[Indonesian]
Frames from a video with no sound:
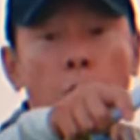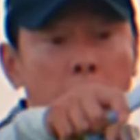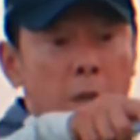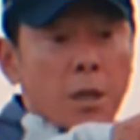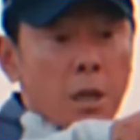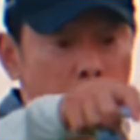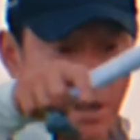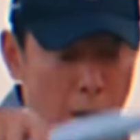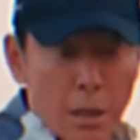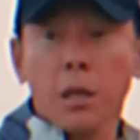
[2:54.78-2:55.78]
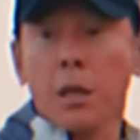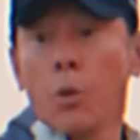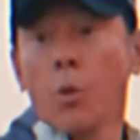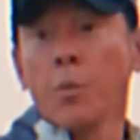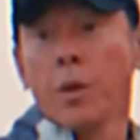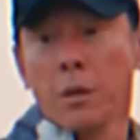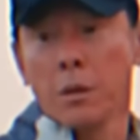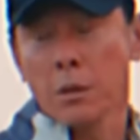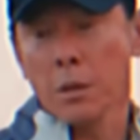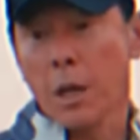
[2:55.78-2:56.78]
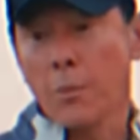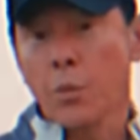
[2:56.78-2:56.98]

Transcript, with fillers: dari turnamen terbesar di Asia